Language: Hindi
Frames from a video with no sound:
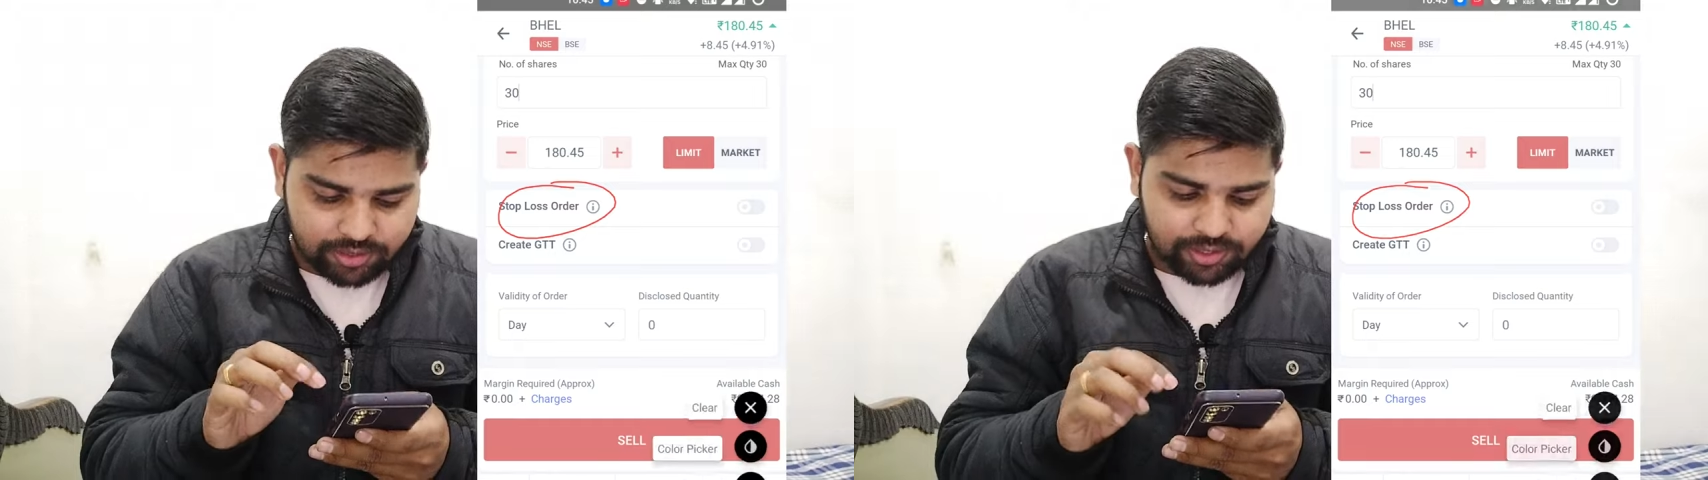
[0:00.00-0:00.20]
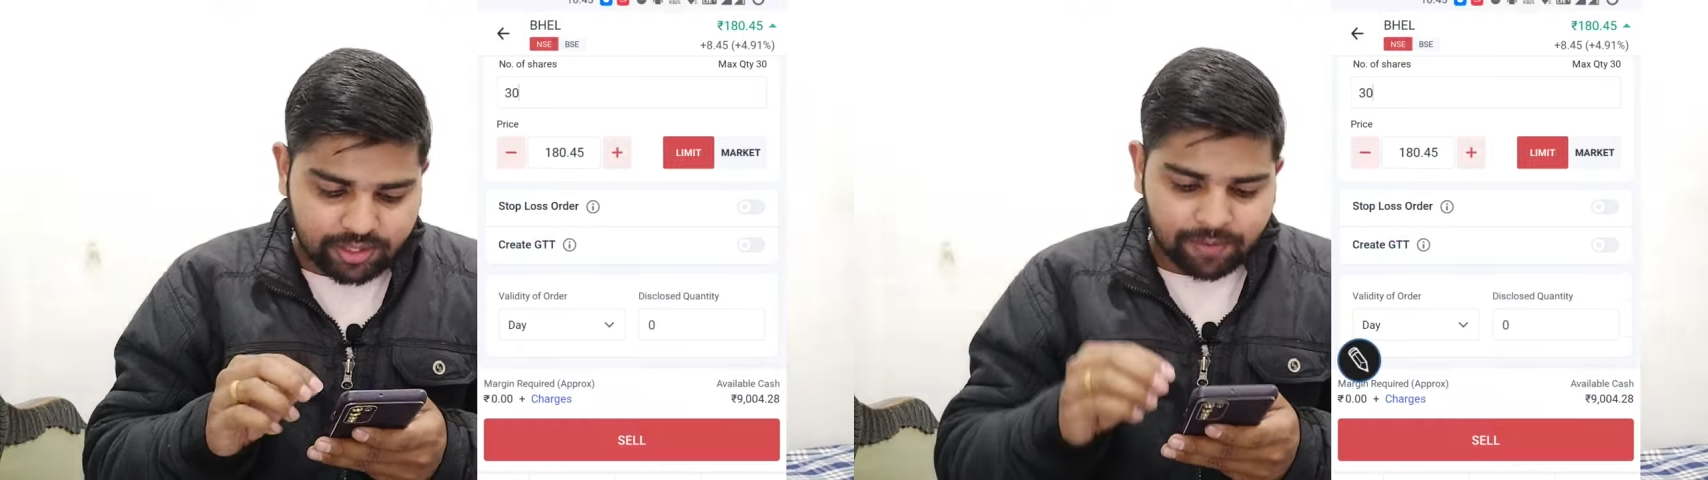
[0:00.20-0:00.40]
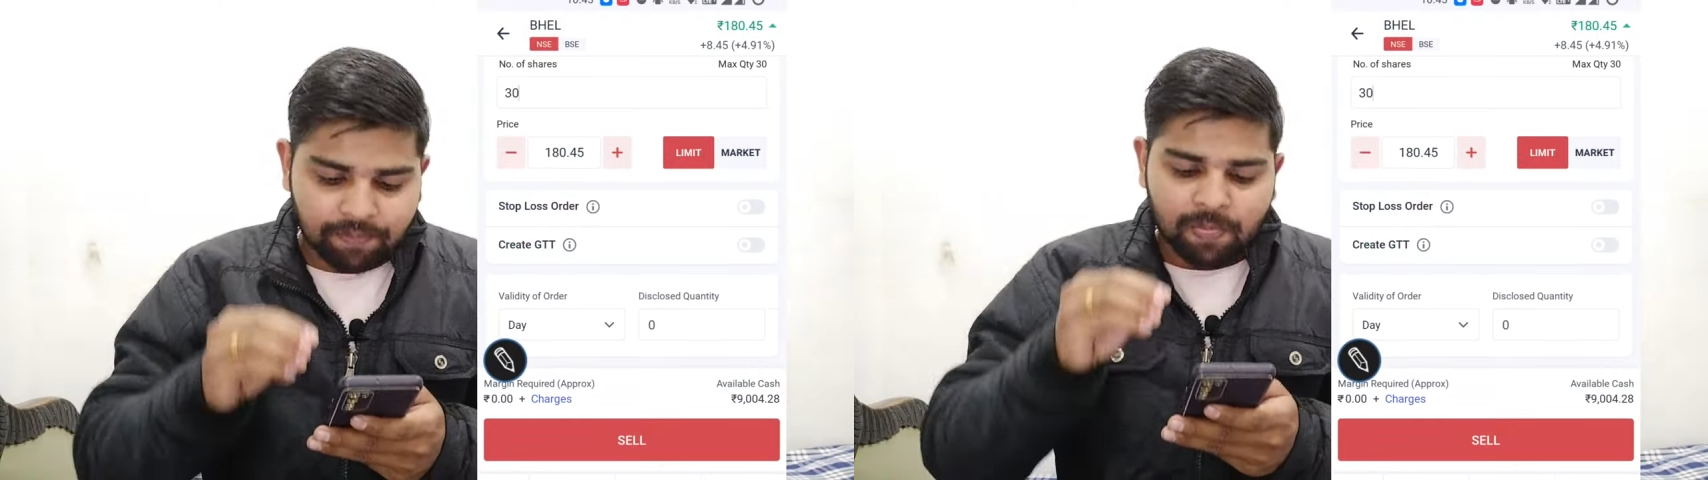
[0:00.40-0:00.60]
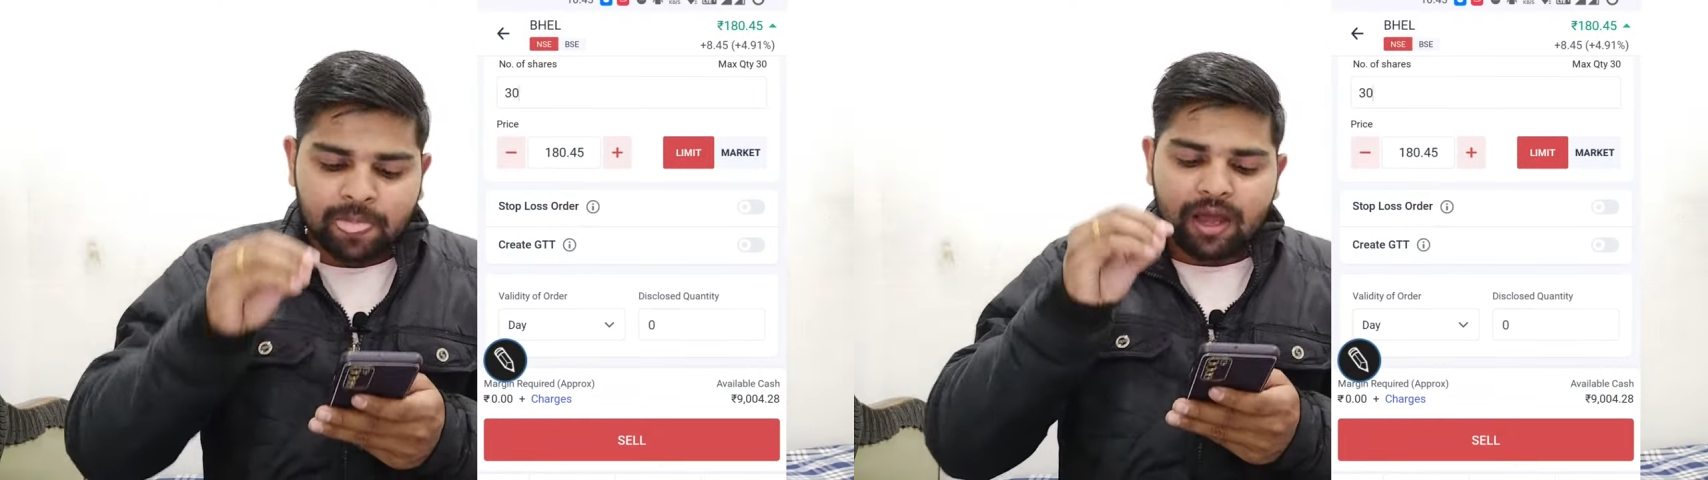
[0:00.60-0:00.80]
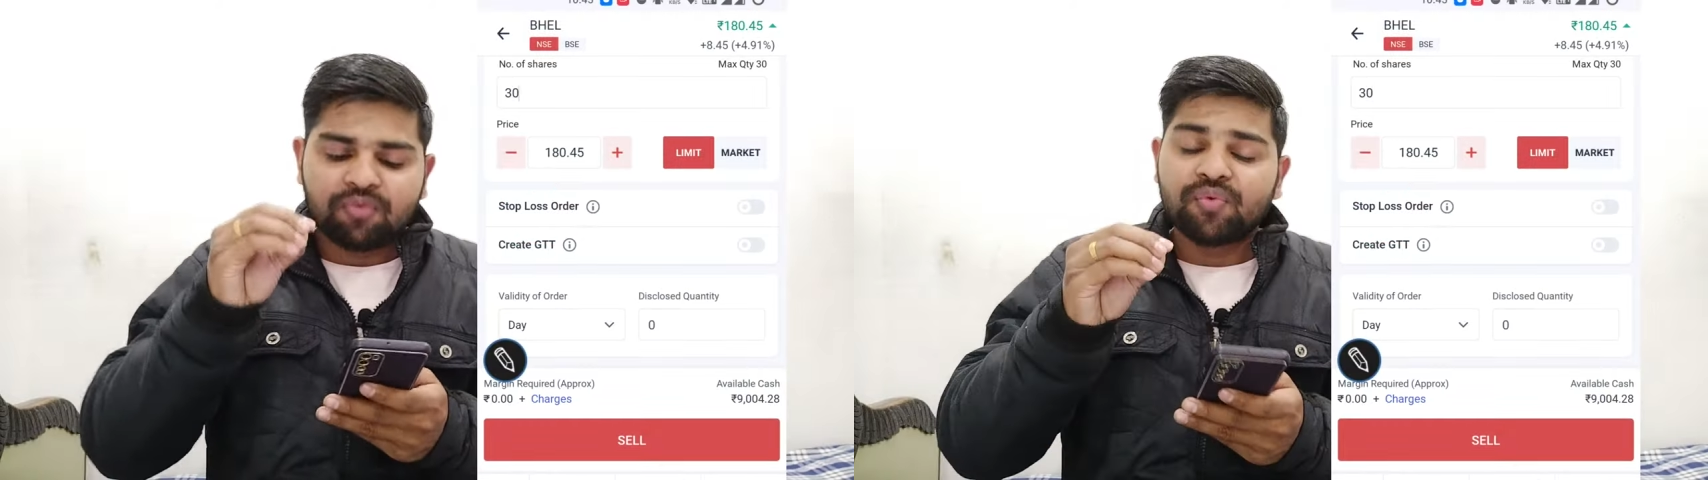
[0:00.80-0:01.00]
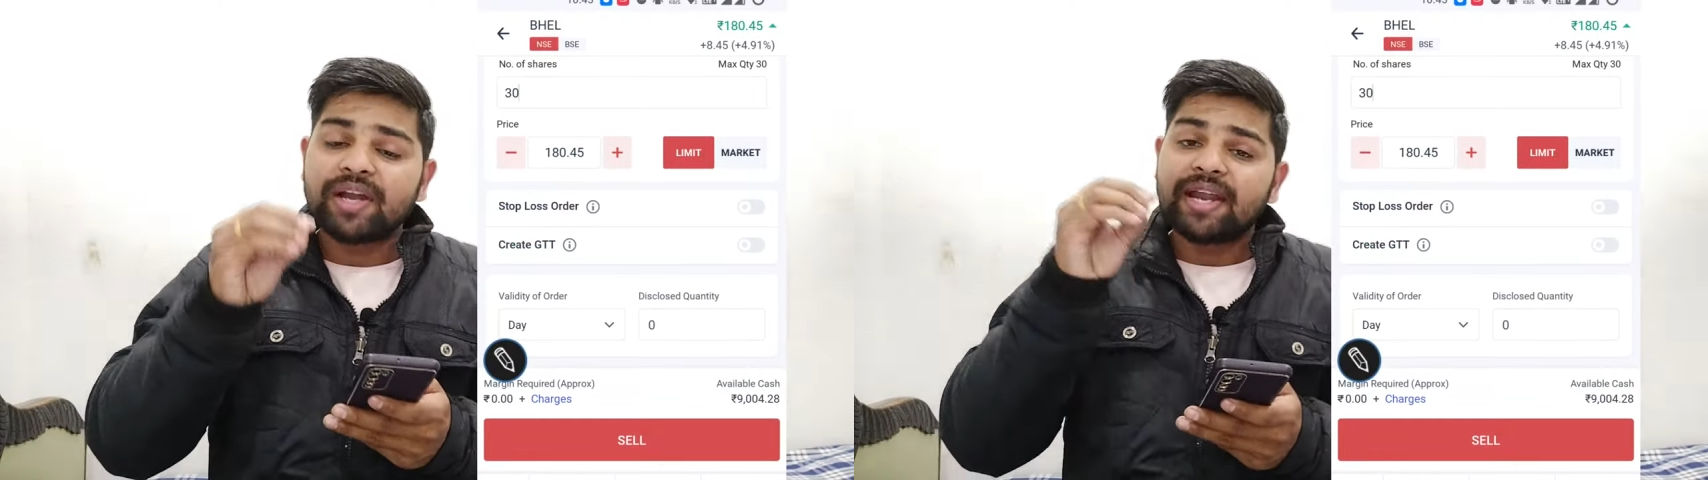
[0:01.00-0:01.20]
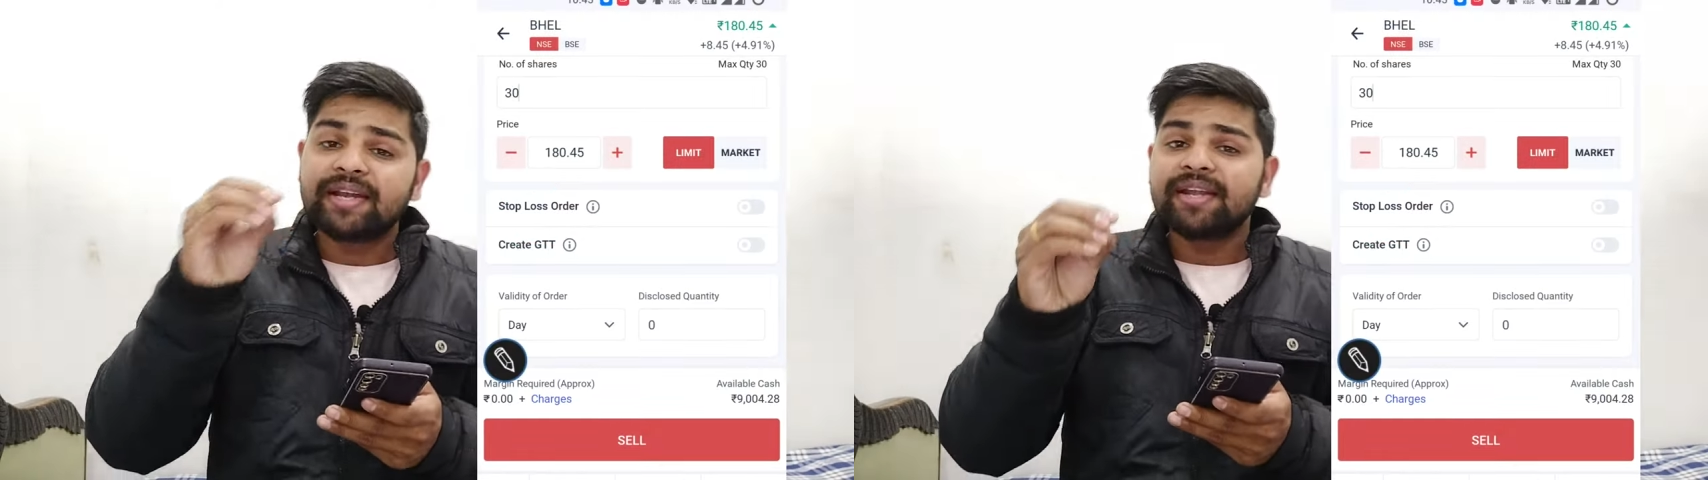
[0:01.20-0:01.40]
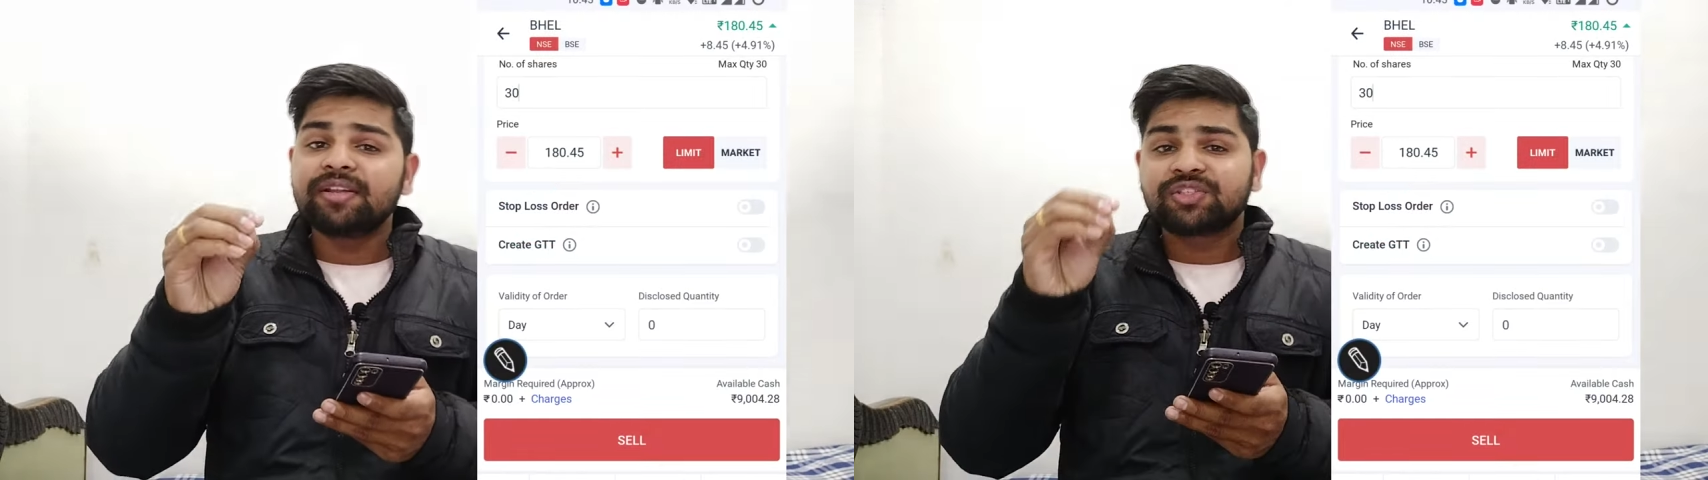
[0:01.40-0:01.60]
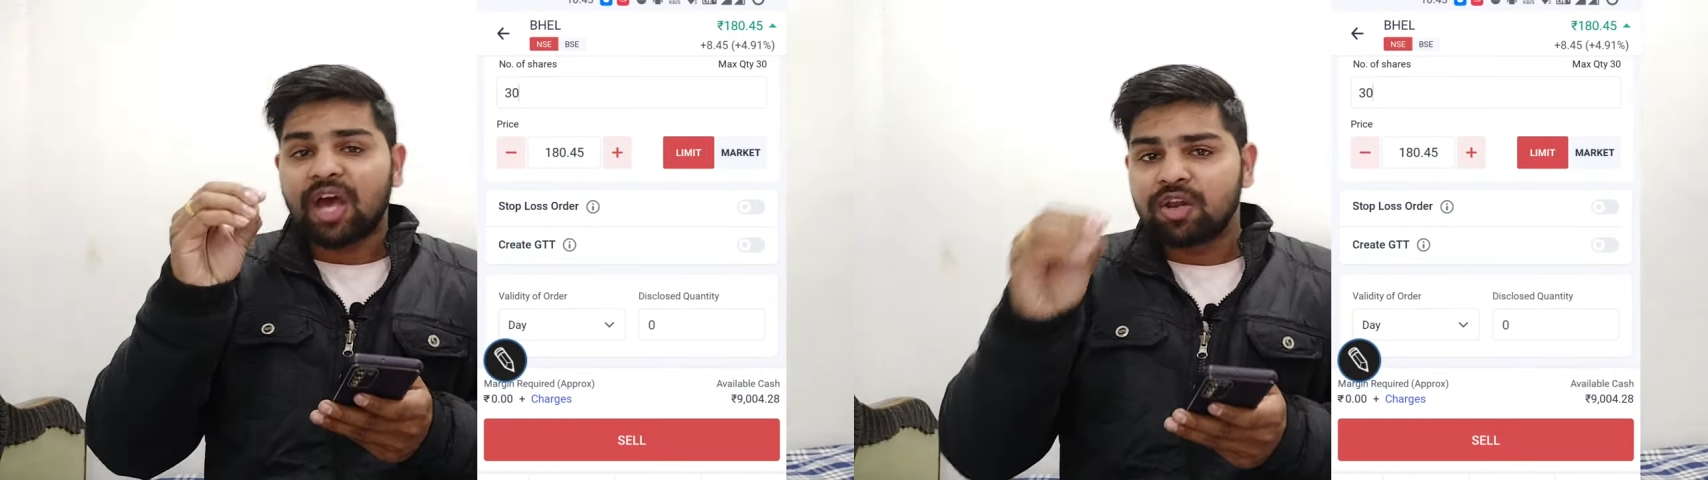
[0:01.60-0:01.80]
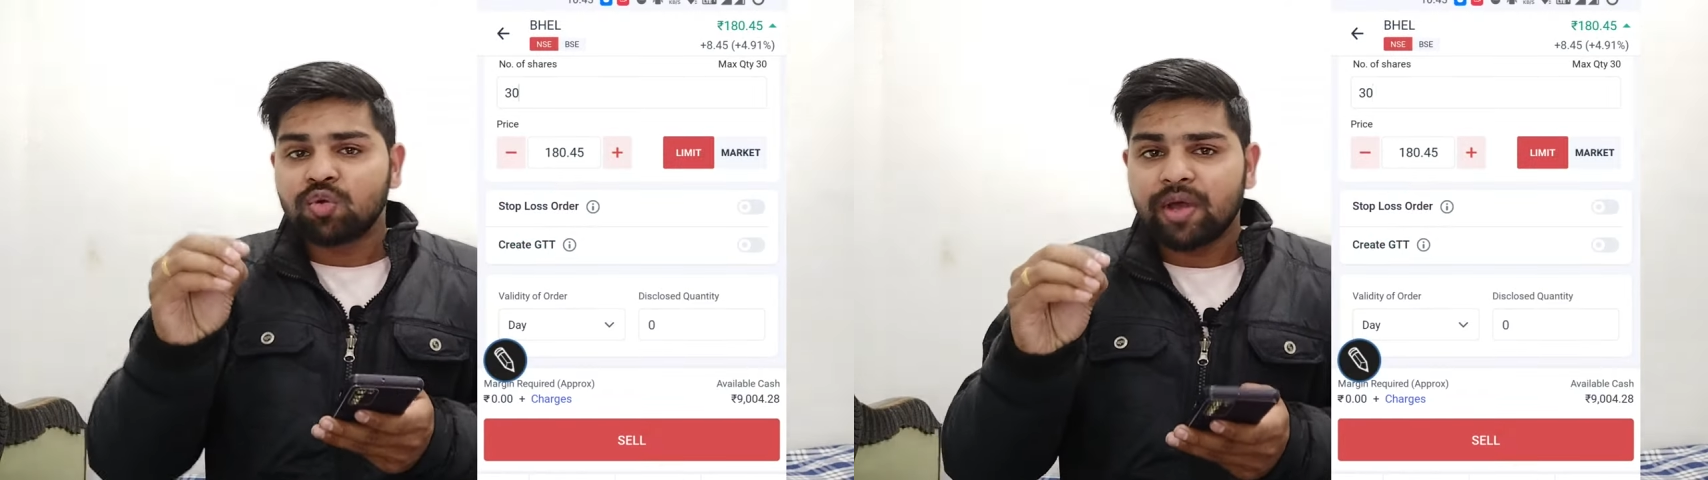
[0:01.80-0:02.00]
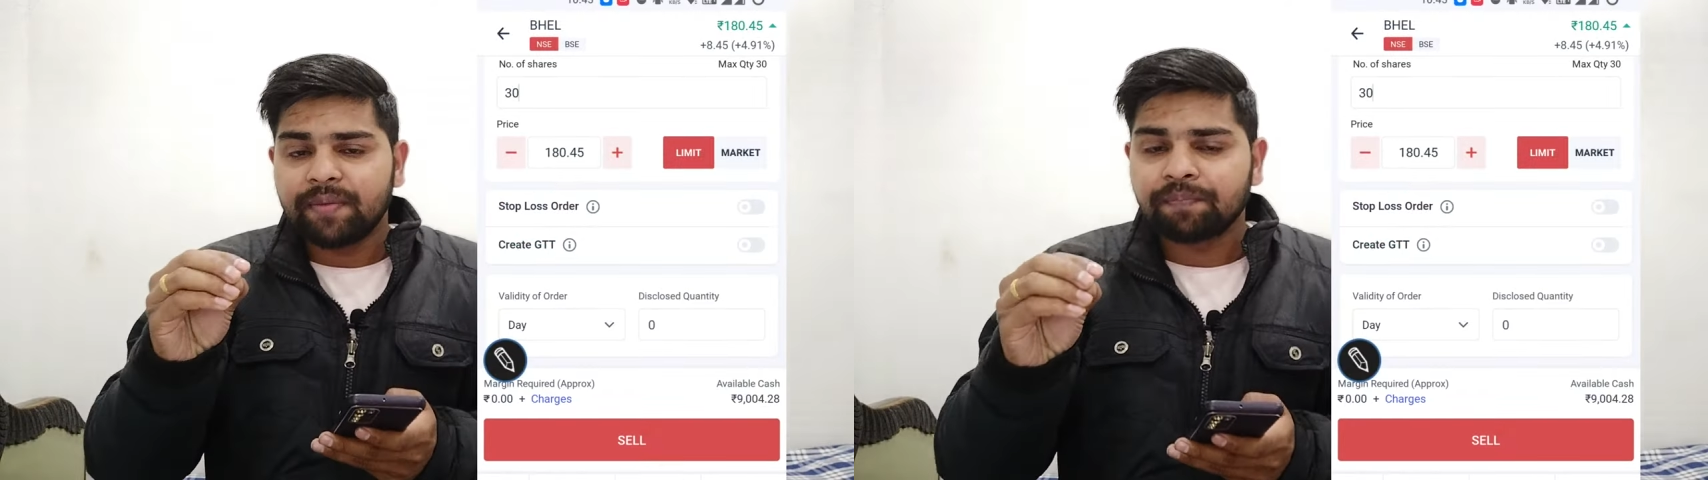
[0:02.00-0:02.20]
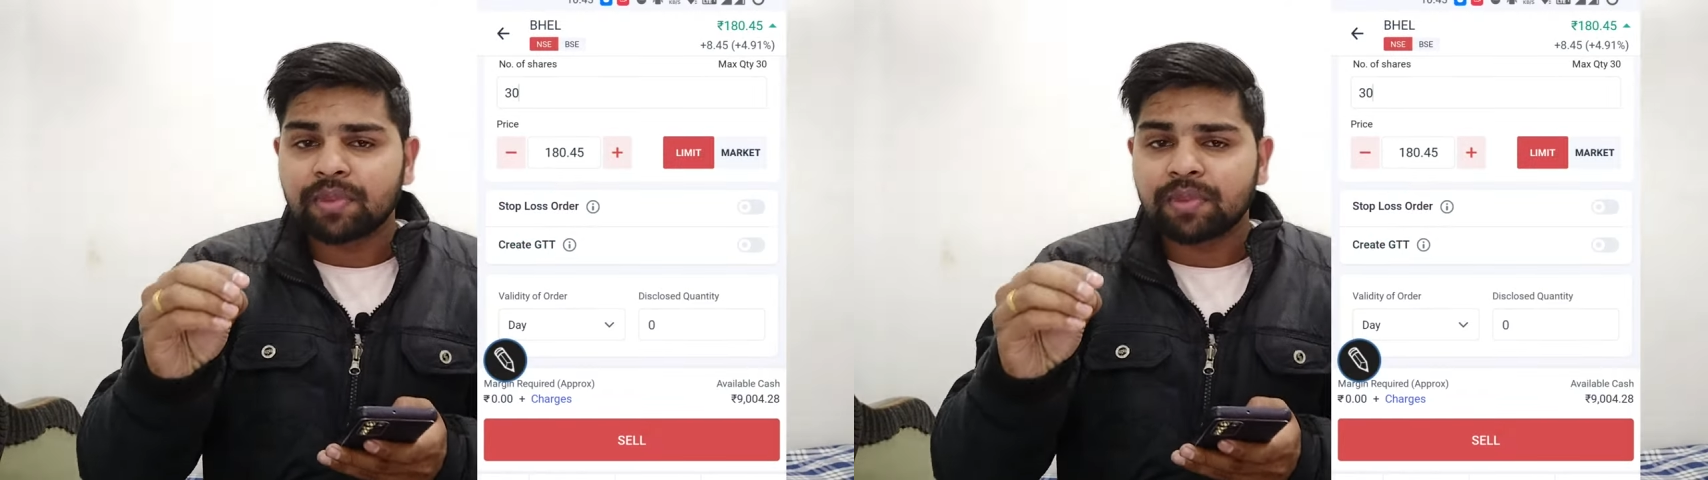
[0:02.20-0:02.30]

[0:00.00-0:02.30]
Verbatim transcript: ठीक है अब 180 चालू है